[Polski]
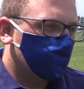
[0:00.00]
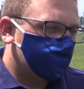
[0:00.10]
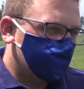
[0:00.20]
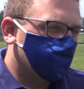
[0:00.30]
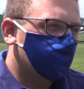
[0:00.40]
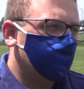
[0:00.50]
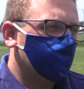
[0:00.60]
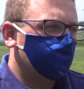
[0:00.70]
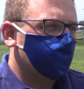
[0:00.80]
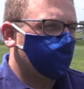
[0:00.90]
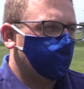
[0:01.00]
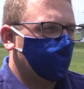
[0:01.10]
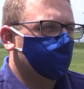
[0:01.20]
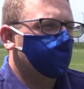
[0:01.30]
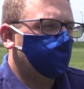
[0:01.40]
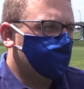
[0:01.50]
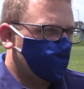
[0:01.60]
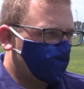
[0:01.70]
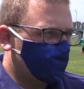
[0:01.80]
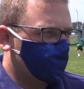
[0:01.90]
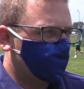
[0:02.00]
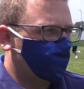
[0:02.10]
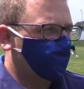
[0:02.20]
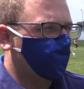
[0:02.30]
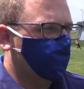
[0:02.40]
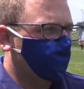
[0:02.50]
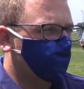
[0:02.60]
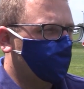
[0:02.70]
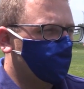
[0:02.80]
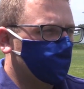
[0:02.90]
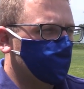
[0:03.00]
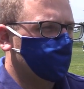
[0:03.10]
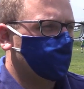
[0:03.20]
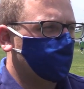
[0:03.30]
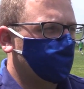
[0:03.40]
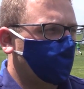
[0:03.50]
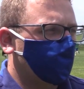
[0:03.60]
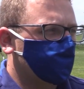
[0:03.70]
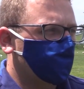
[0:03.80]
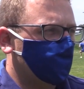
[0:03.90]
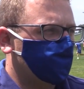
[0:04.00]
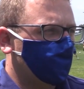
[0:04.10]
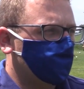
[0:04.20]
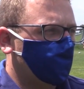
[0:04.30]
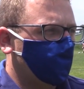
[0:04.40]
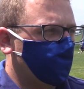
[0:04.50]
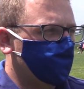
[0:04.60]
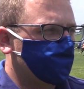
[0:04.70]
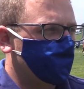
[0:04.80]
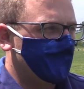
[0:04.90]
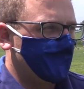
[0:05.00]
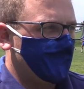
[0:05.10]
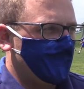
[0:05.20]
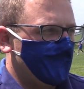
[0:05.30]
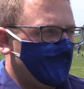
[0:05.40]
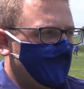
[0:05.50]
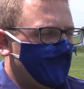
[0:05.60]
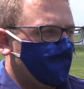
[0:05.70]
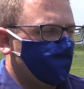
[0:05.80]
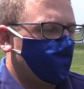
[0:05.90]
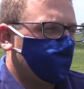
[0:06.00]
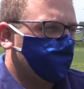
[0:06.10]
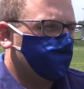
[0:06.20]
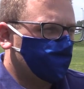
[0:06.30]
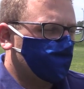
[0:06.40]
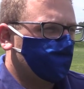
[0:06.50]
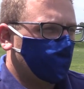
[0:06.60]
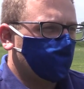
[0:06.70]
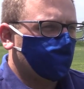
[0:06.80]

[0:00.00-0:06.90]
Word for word: nie jest temu winien, ani kibice również nie są temu winni, że taka sytuacja jest jaka jest. E, no ale stawia